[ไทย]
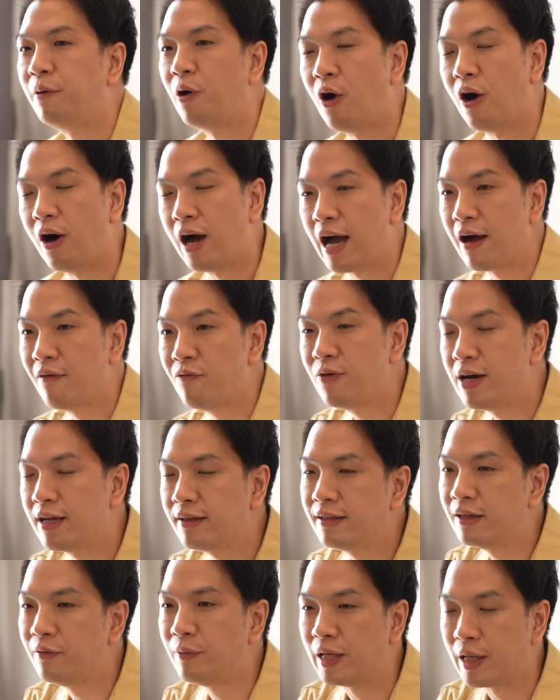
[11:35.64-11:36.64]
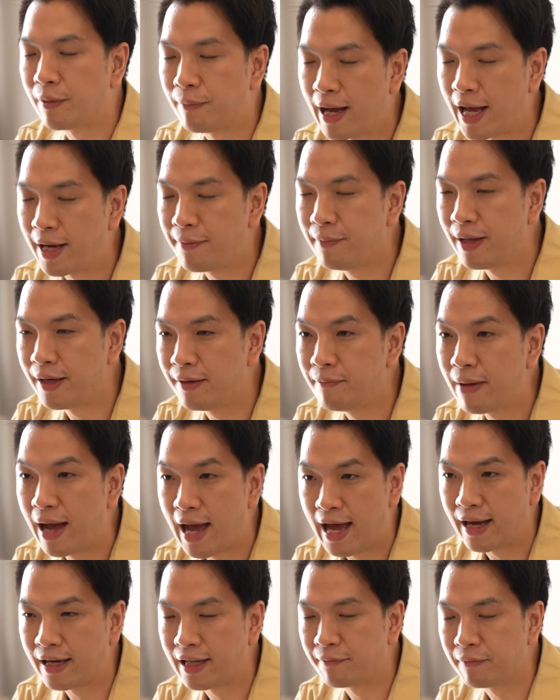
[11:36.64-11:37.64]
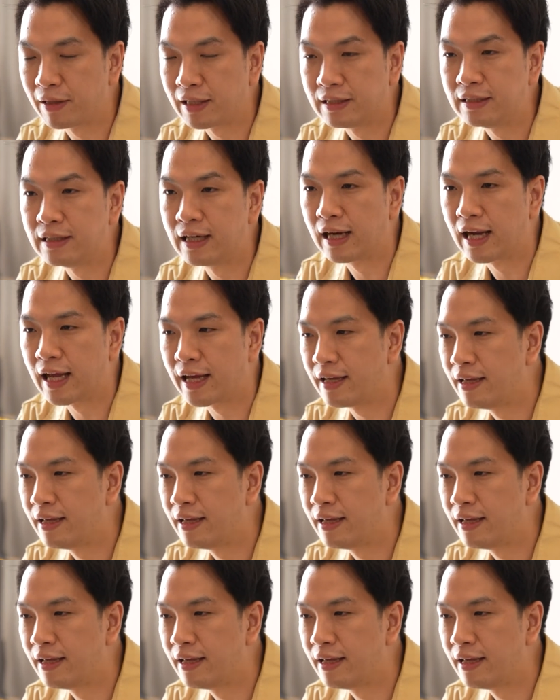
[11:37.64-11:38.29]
พอคำว่า Service Apartment มาเนี่ยมันคืออะไร